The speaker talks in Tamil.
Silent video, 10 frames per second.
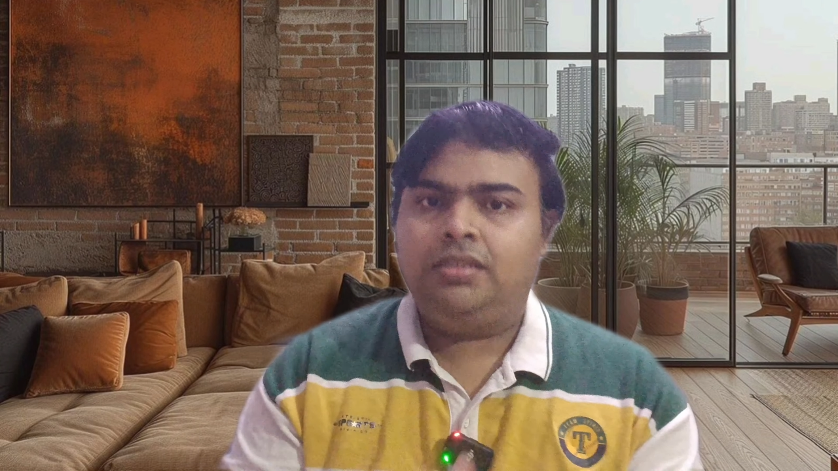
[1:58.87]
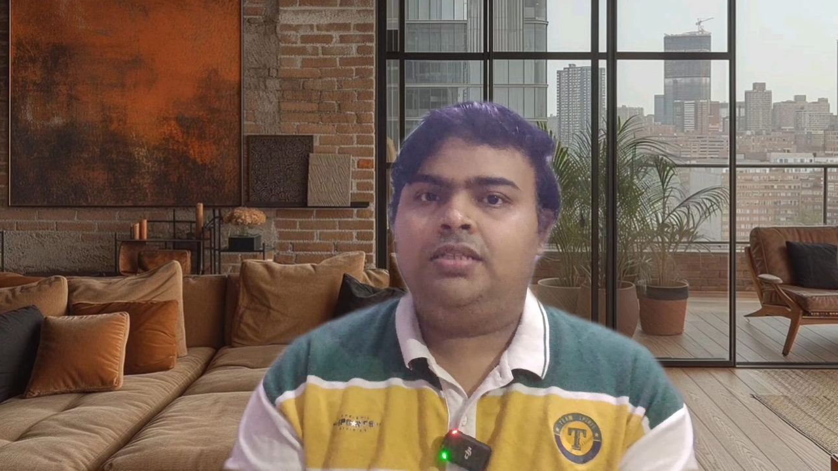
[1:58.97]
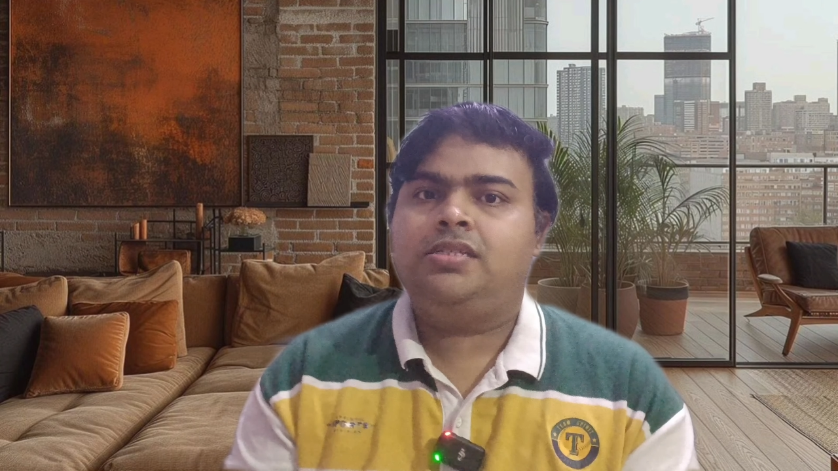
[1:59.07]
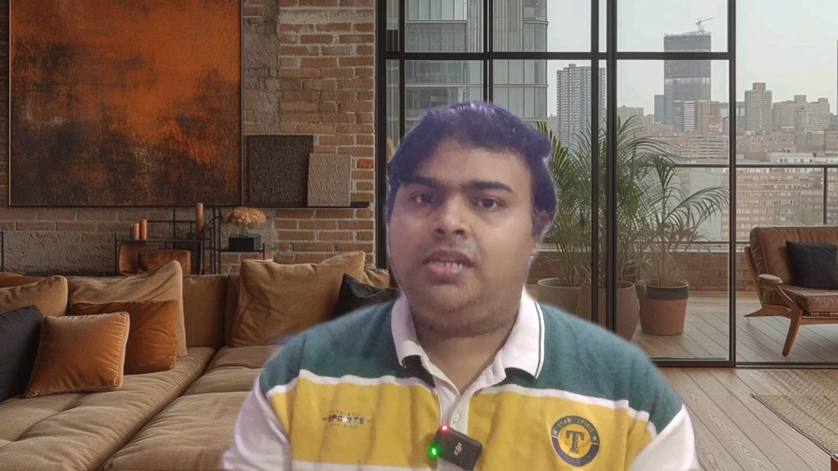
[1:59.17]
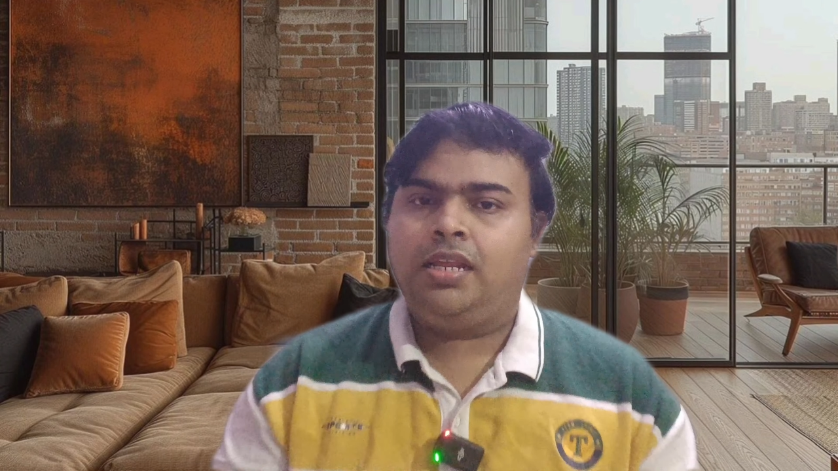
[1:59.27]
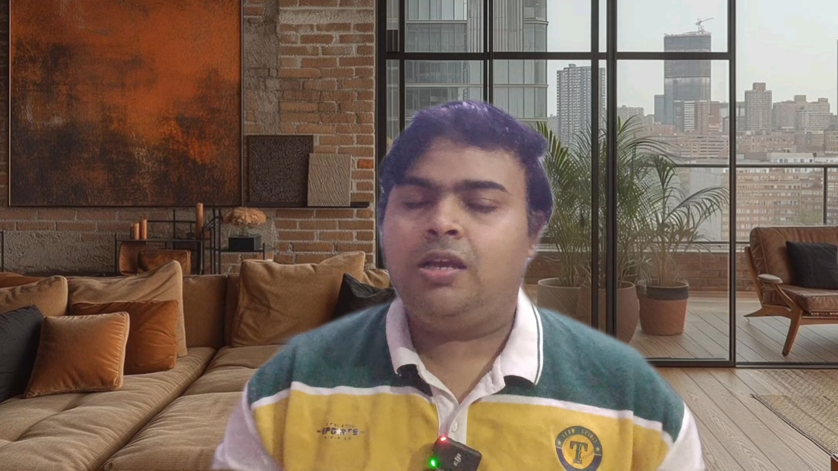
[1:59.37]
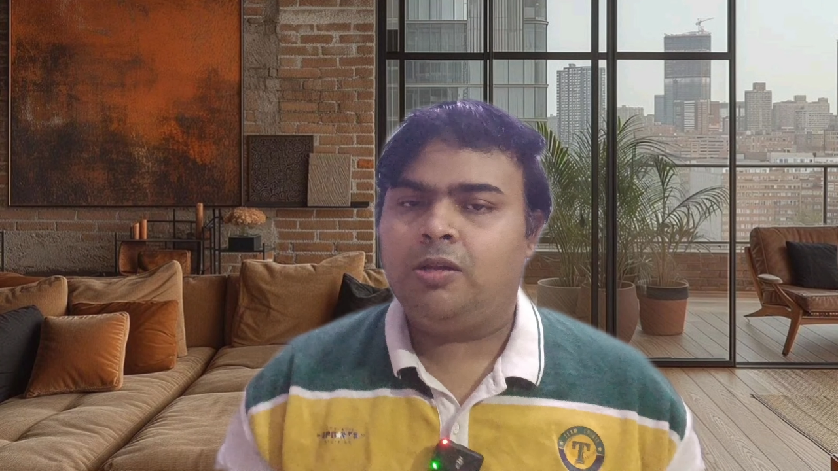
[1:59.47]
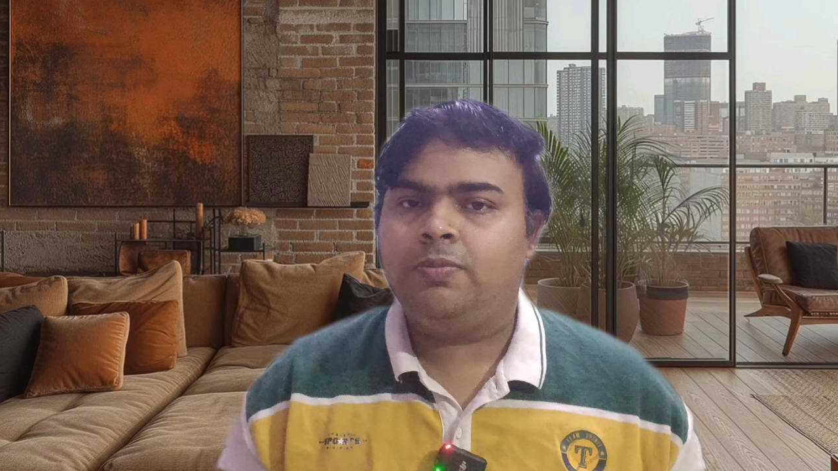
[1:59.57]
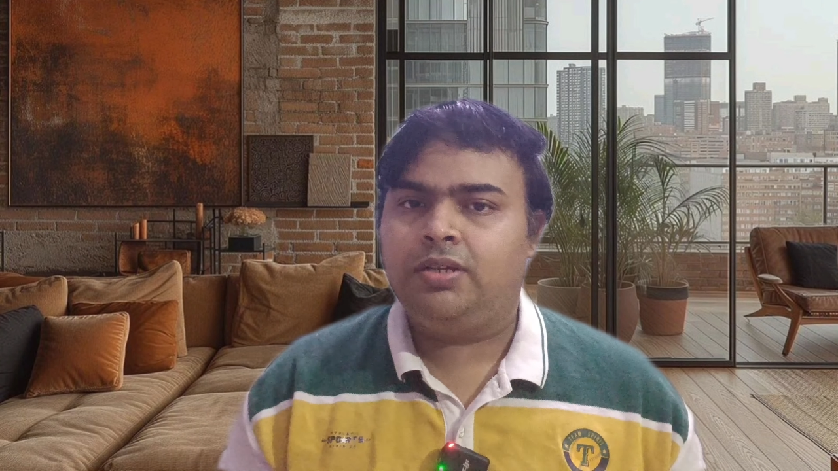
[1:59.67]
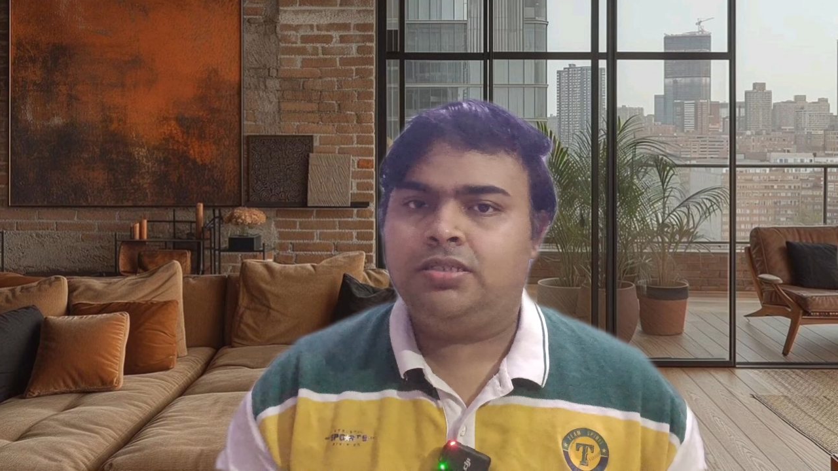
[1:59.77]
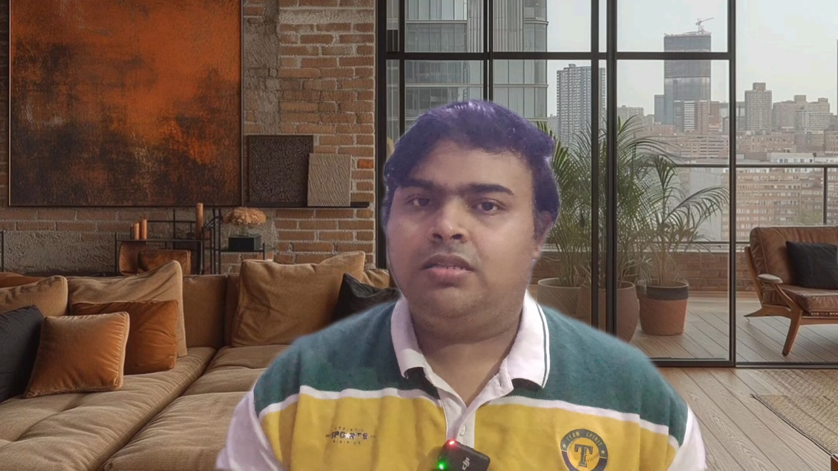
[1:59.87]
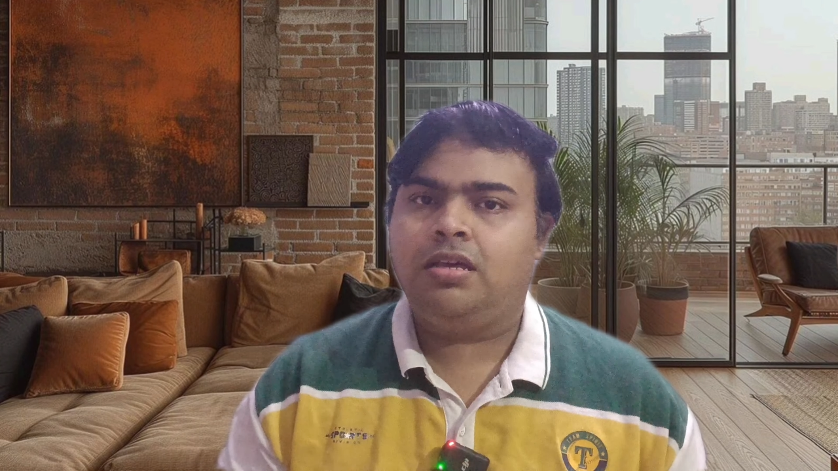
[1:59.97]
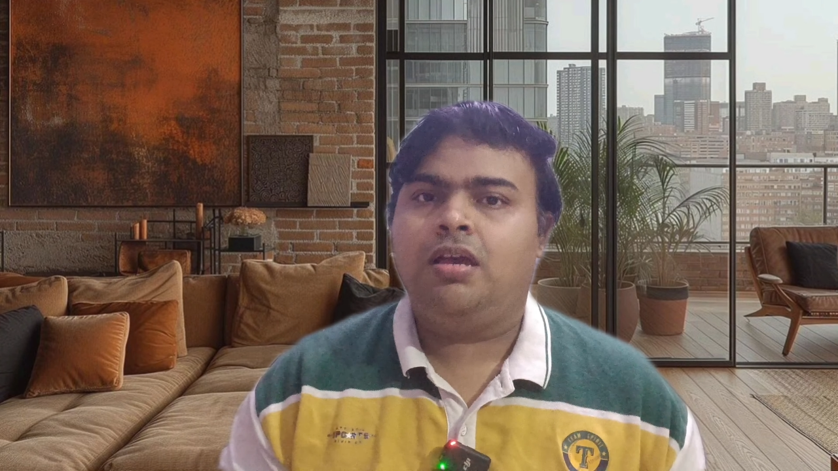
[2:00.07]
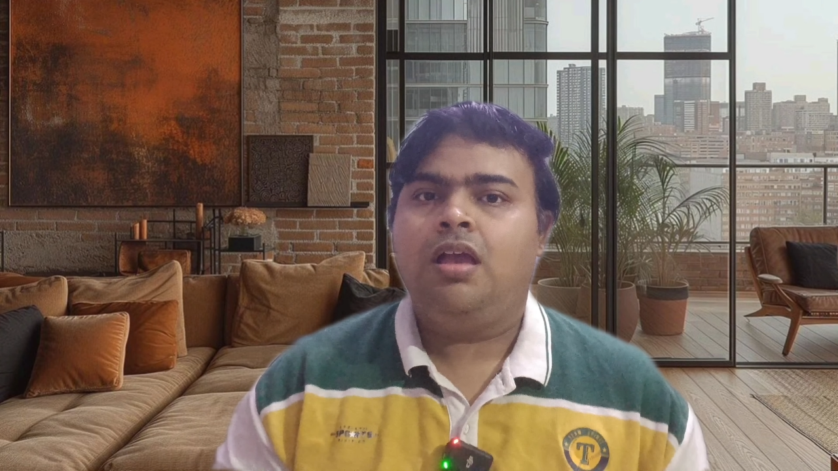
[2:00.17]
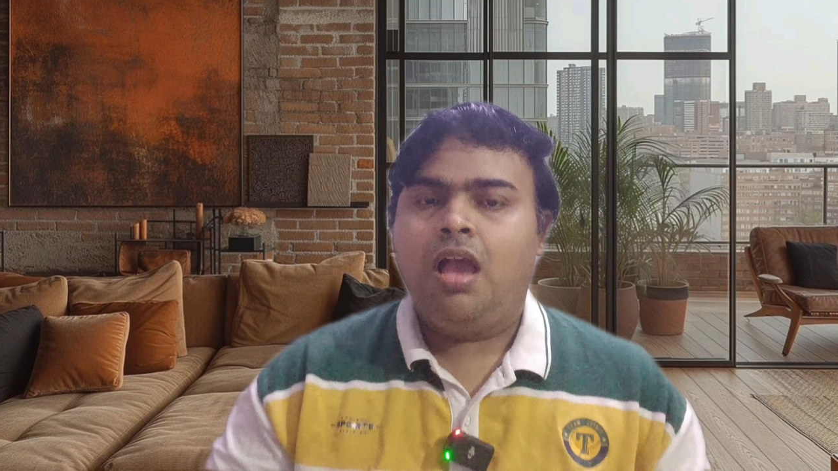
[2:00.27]
இந்த சென்னை கார்ப்பரேஷன்
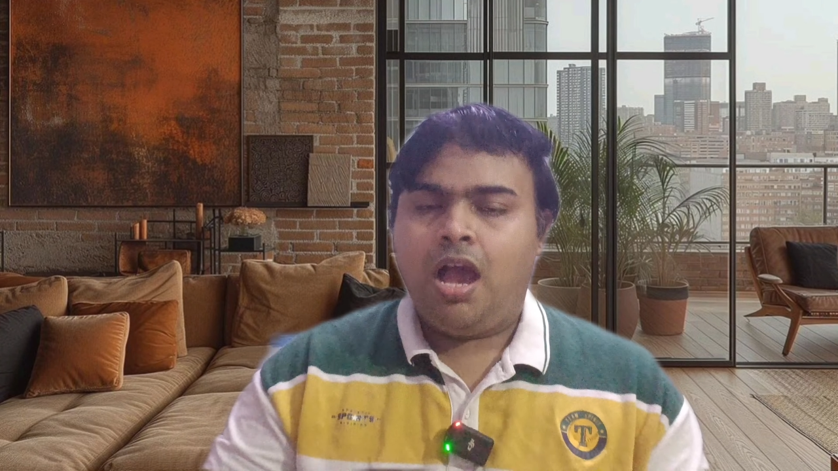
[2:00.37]
தான்